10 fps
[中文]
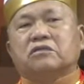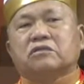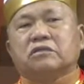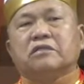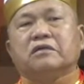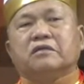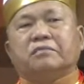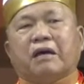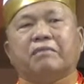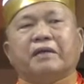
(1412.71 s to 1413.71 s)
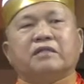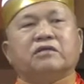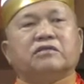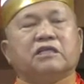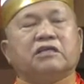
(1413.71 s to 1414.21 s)
跟着旁边
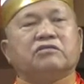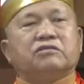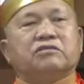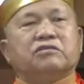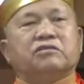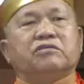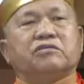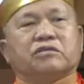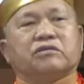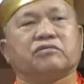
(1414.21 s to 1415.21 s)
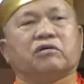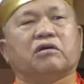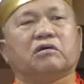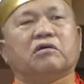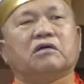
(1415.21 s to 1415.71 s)
的弟子侍者
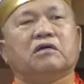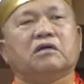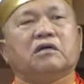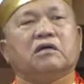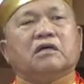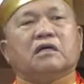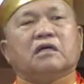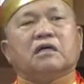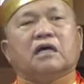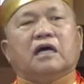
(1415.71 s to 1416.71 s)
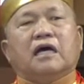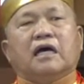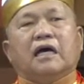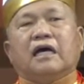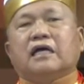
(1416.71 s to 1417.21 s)

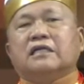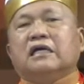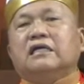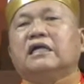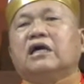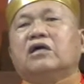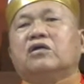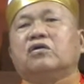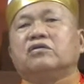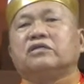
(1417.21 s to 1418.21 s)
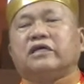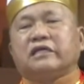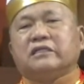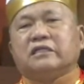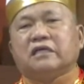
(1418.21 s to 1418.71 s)
说：“啊，要那龙
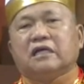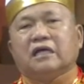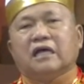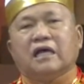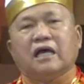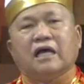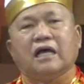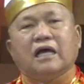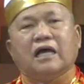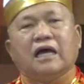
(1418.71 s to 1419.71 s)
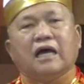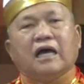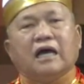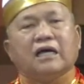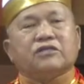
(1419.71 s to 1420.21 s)
泉，
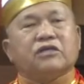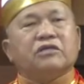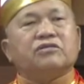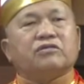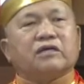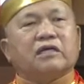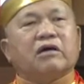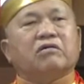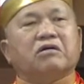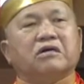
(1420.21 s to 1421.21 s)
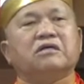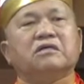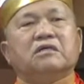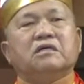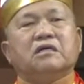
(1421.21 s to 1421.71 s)
啊泉水要
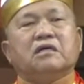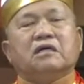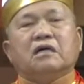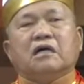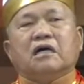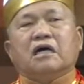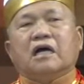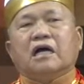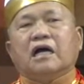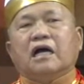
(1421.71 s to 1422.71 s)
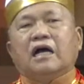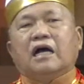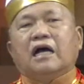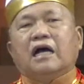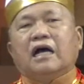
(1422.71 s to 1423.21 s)

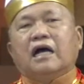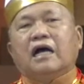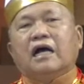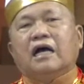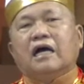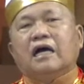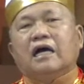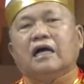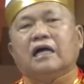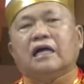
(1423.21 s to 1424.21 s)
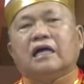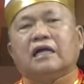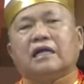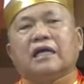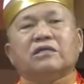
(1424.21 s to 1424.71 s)

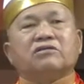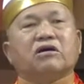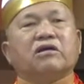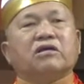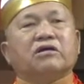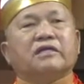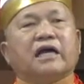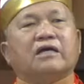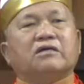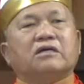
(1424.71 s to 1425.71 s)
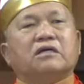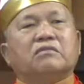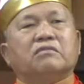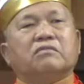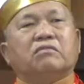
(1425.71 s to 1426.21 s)
喝。”那时候有两
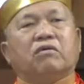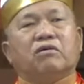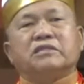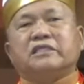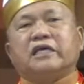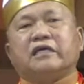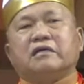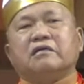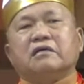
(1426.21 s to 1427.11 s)
个魔界